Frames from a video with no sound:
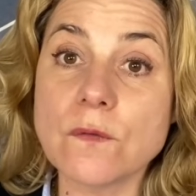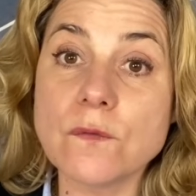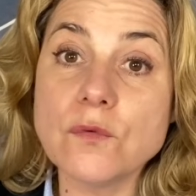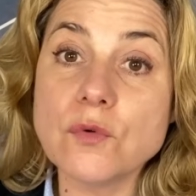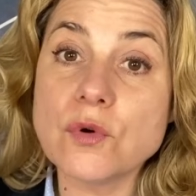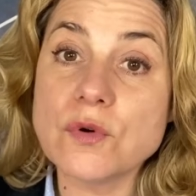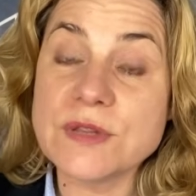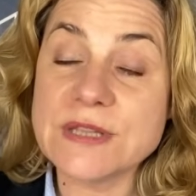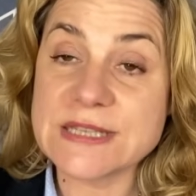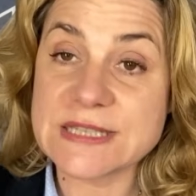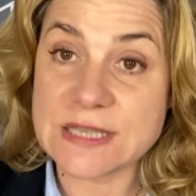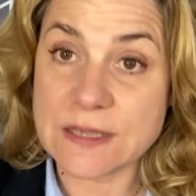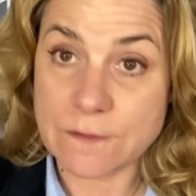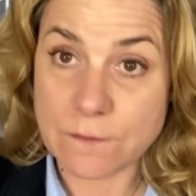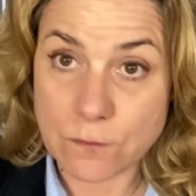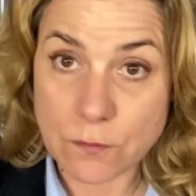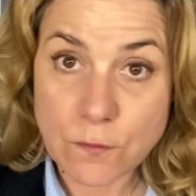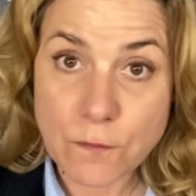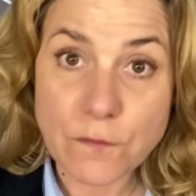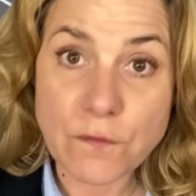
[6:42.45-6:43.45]
Vous connaissez
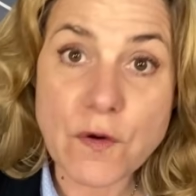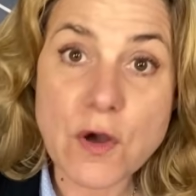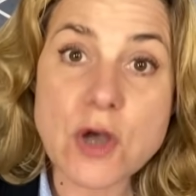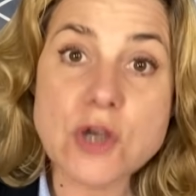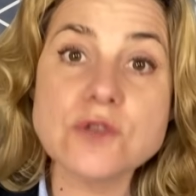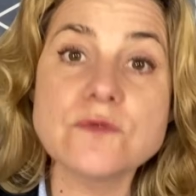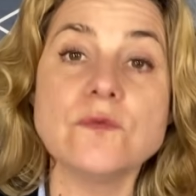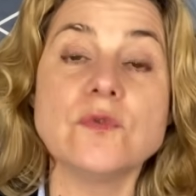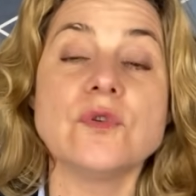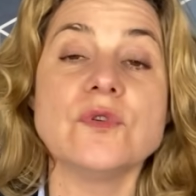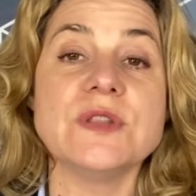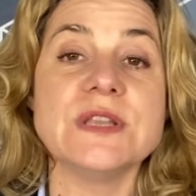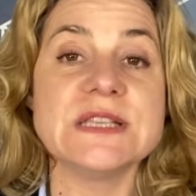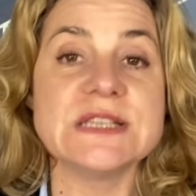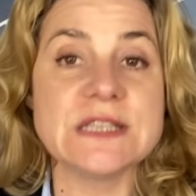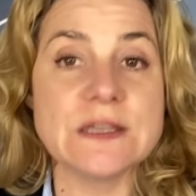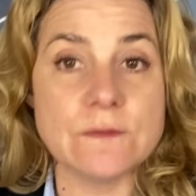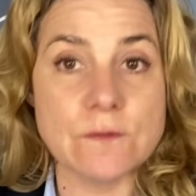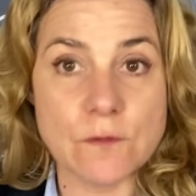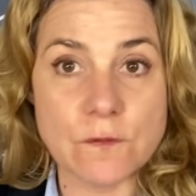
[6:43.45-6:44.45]
vos forces, vous
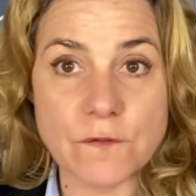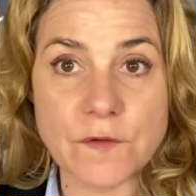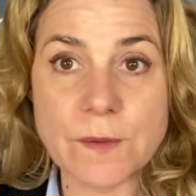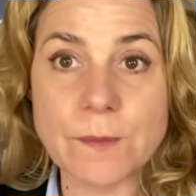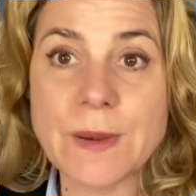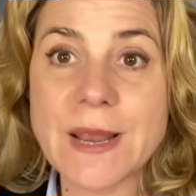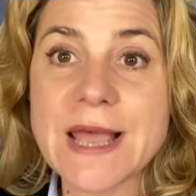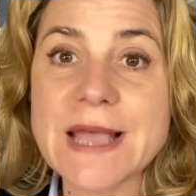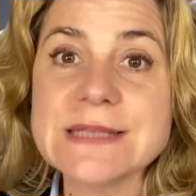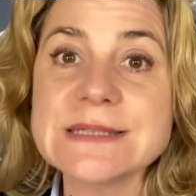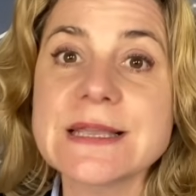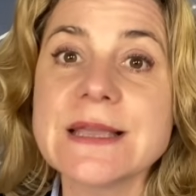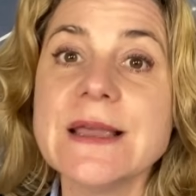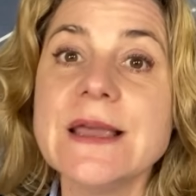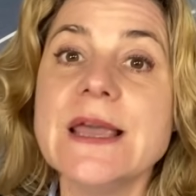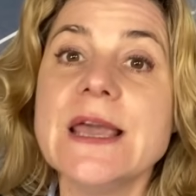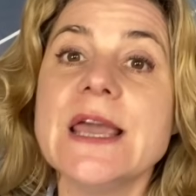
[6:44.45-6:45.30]
connaissez vos faiblesses